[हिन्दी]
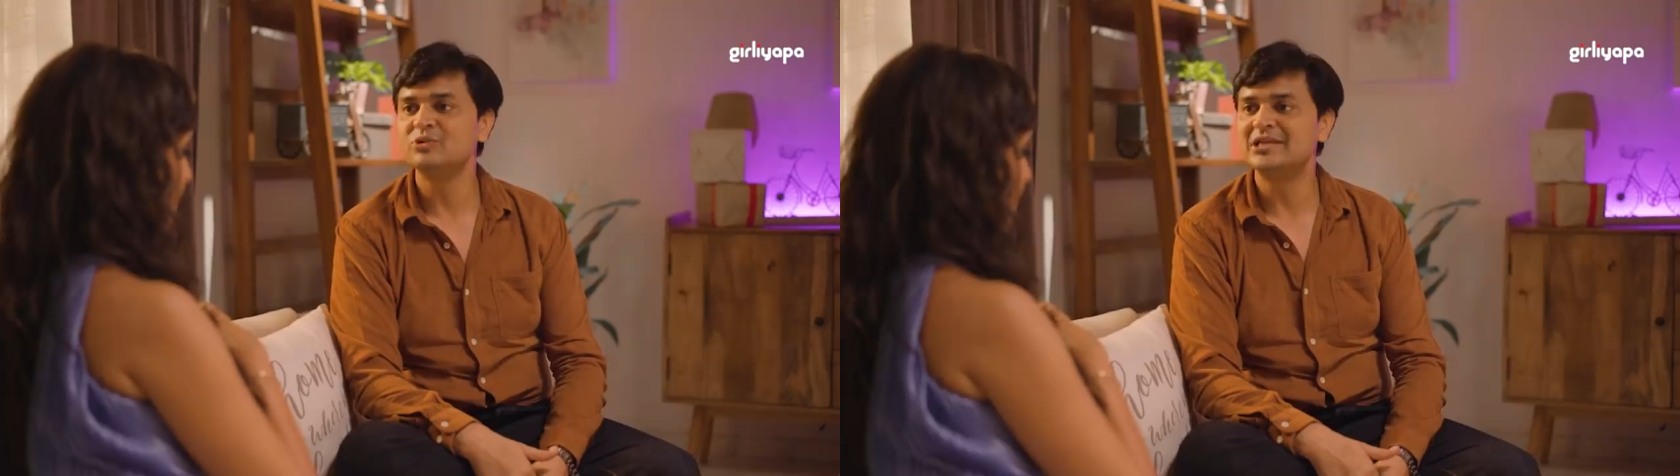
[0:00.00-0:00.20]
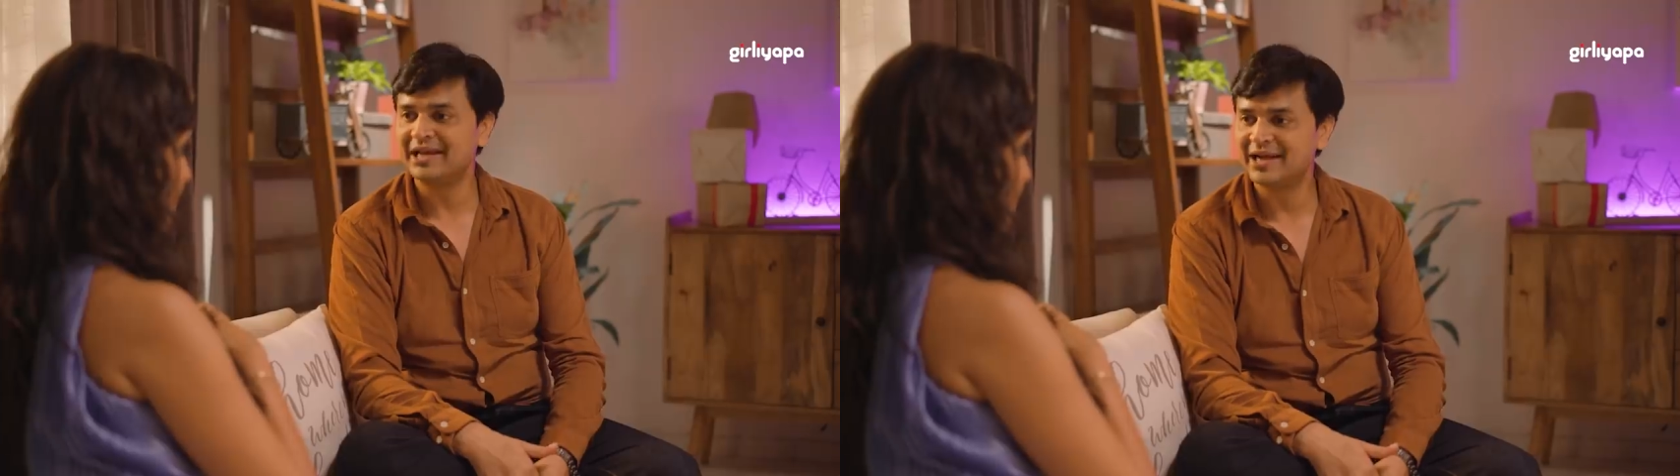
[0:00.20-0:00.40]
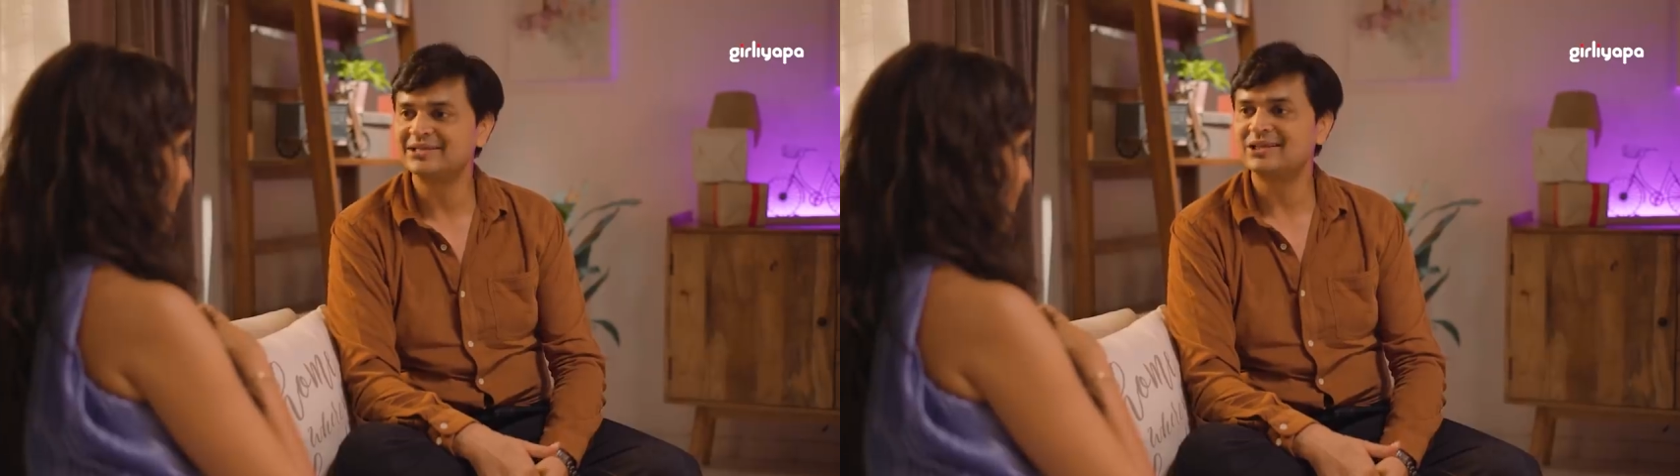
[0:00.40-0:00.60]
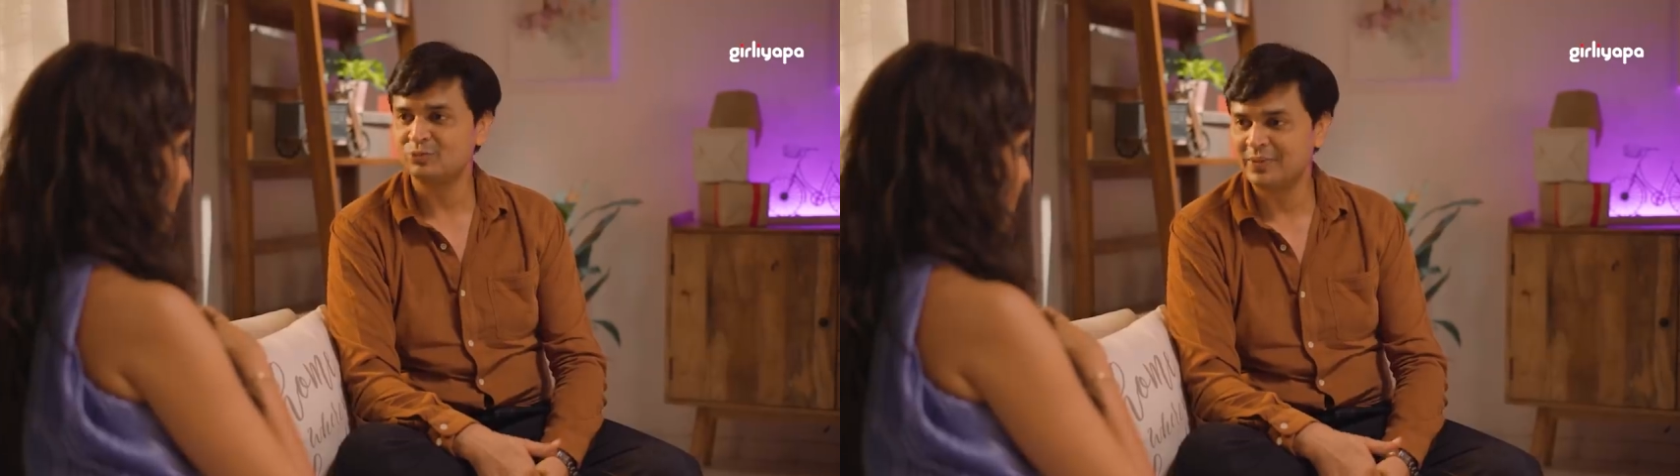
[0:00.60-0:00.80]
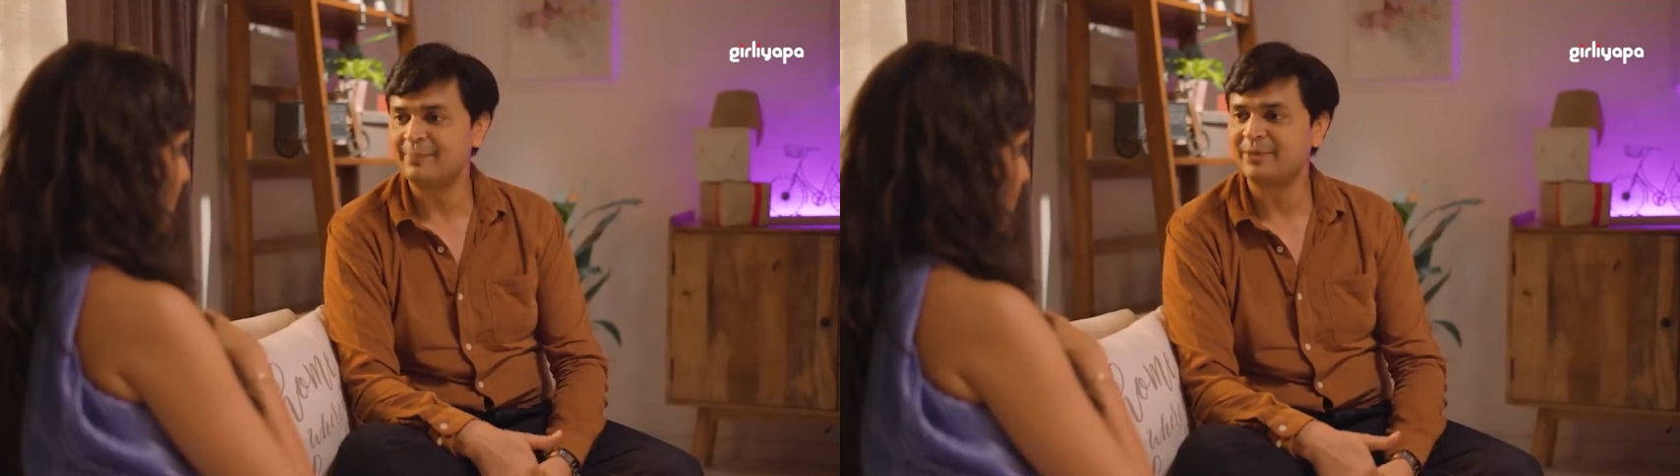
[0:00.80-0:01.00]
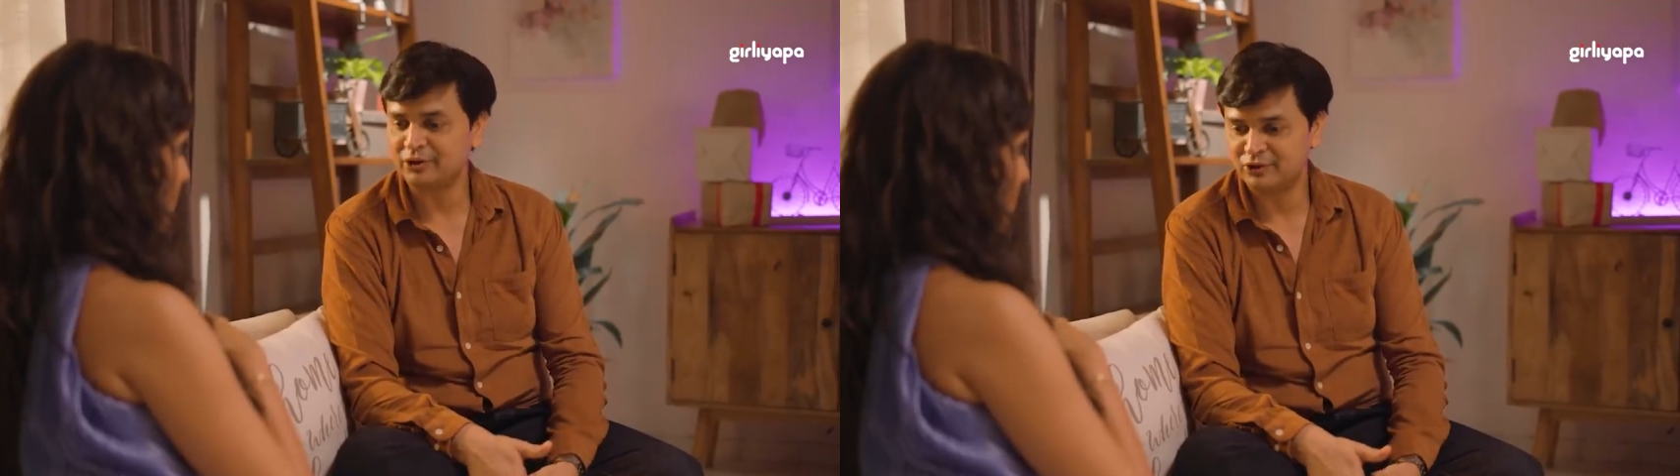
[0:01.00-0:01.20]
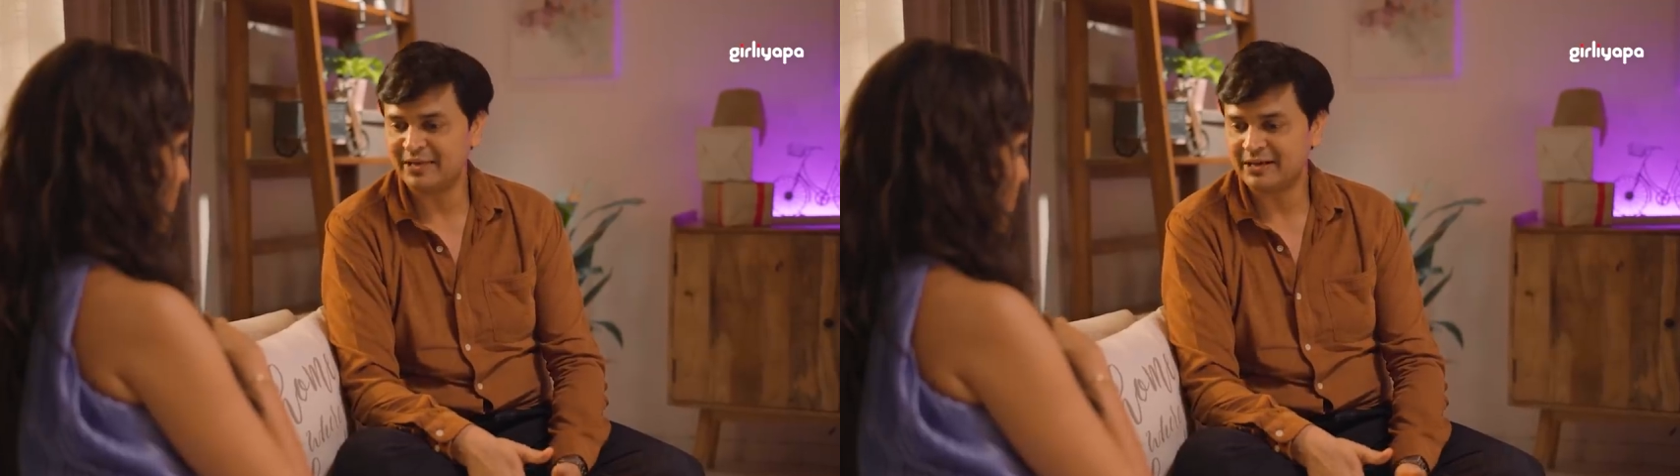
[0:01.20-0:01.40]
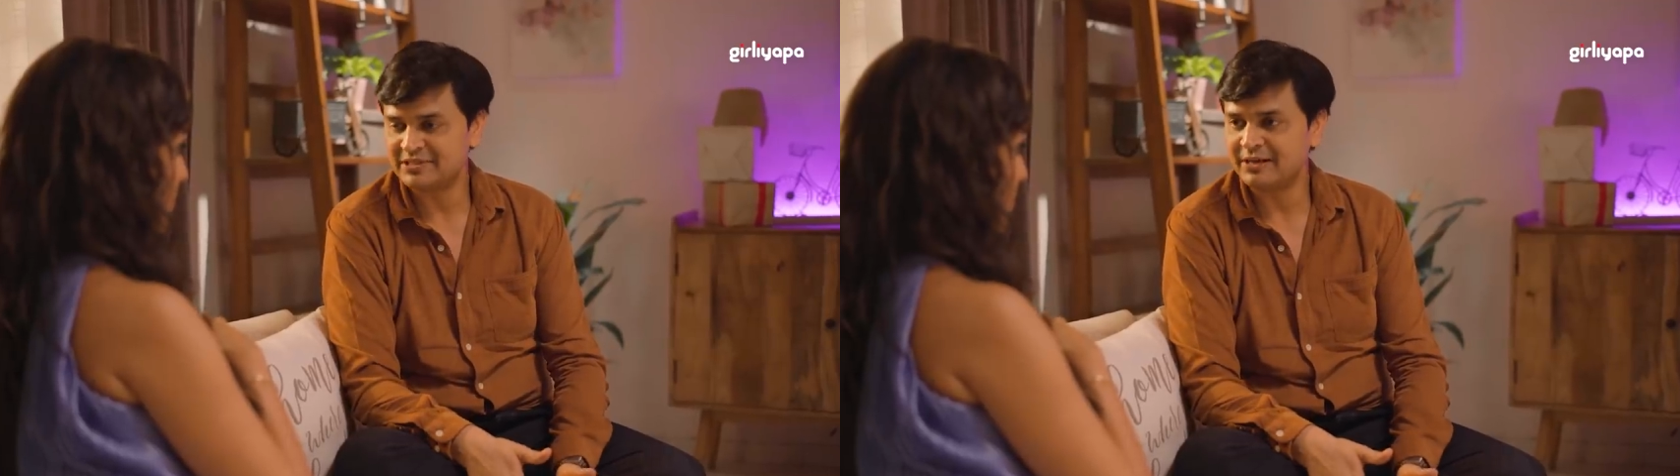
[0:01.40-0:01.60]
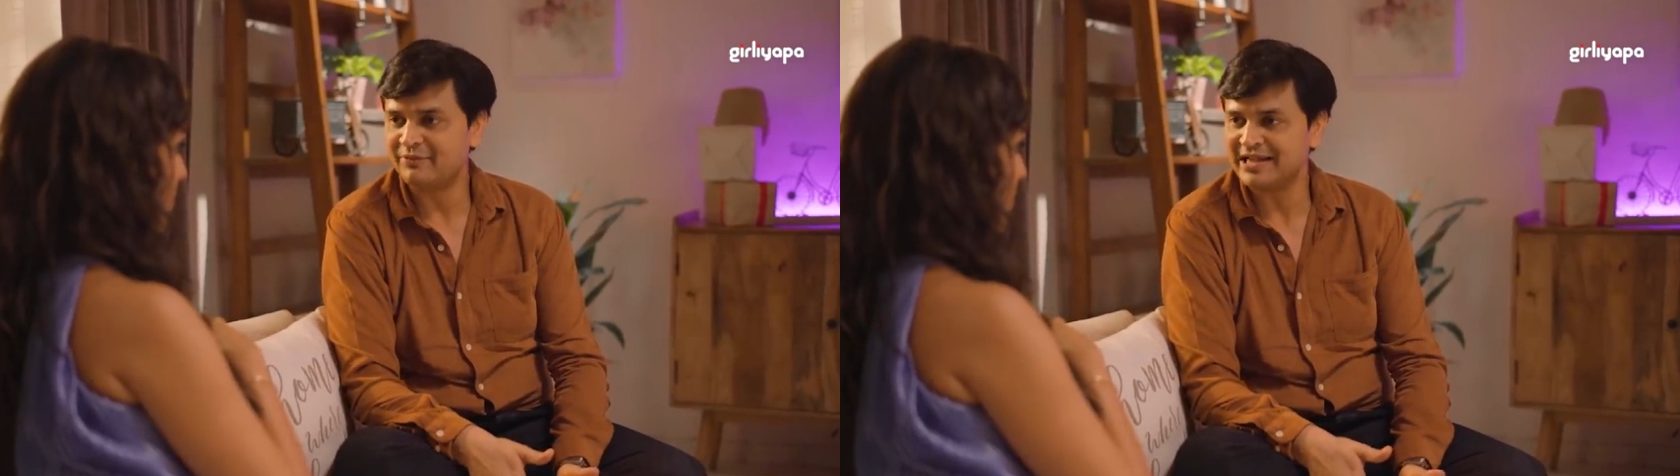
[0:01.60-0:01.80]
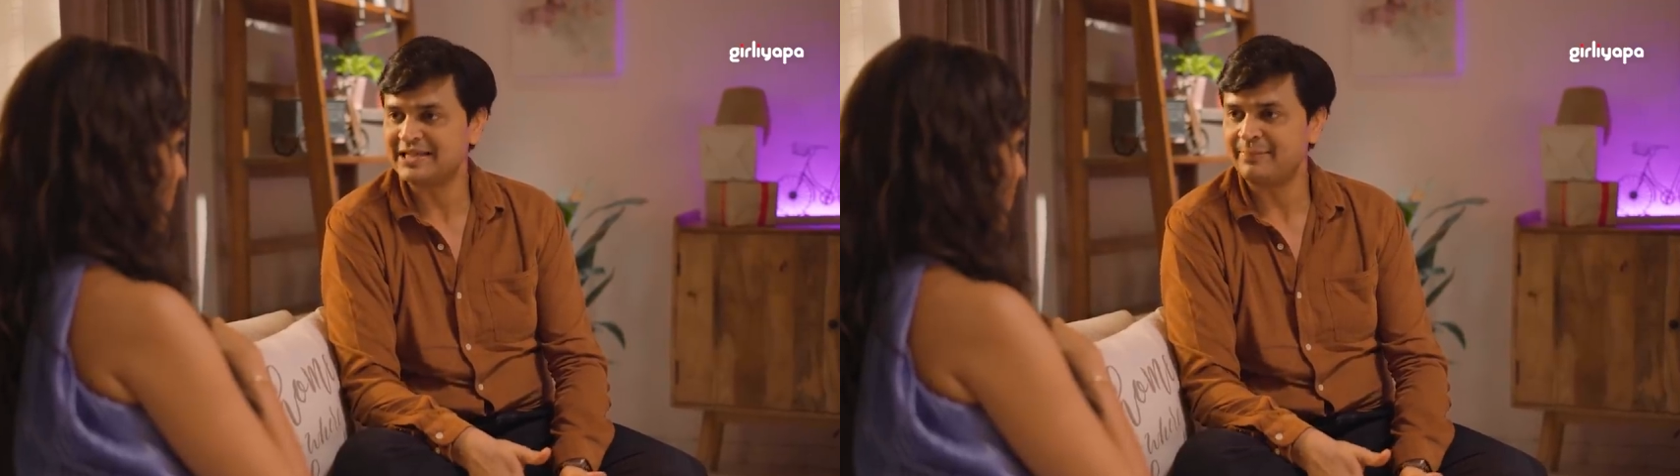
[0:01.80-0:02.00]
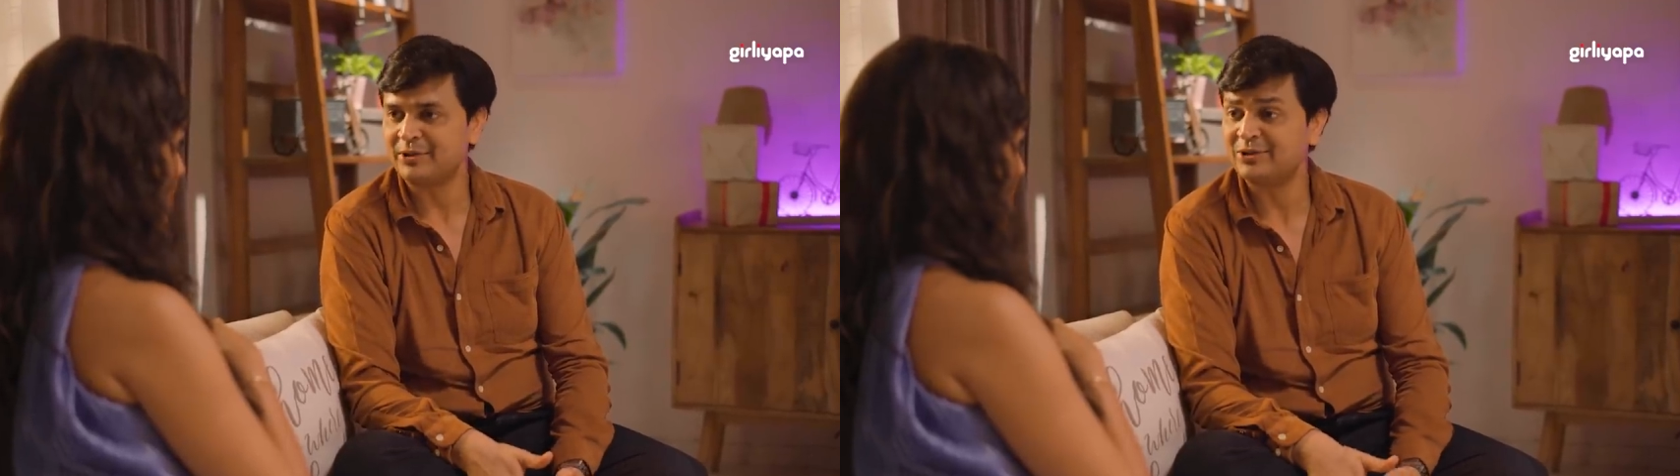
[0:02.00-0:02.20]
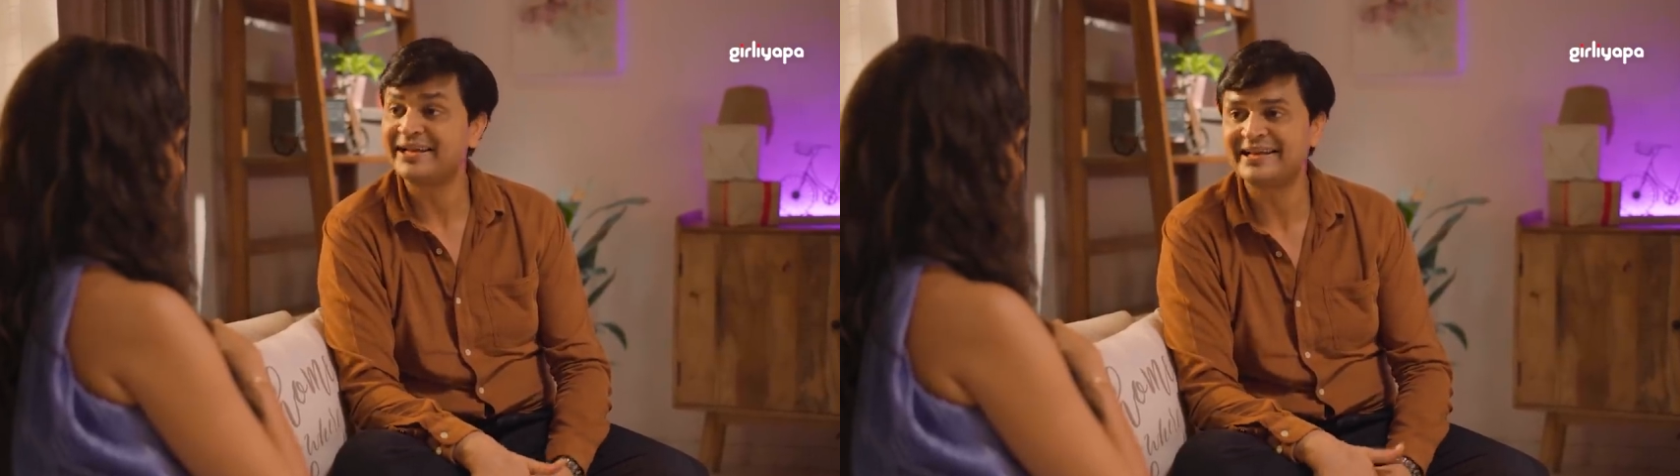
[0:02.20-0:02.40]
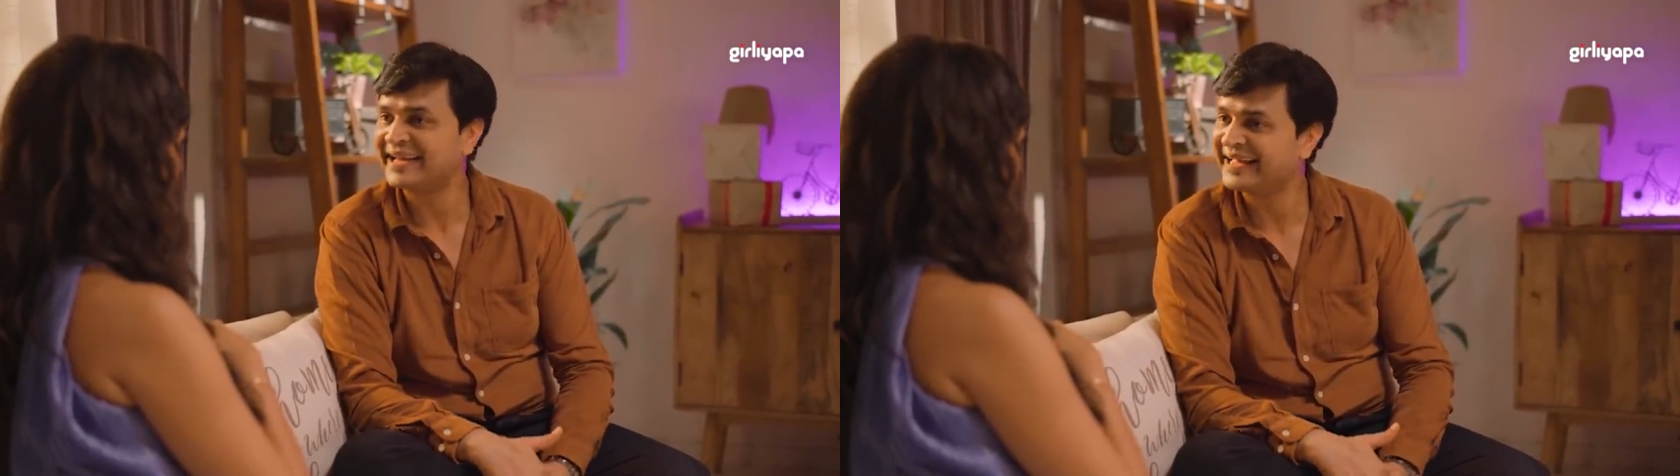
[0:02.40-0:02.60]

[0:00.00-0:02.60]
मुझे लगा था तुम कैप्टन हो तो मैं कम से कम वाइस कैप्टन लेकिन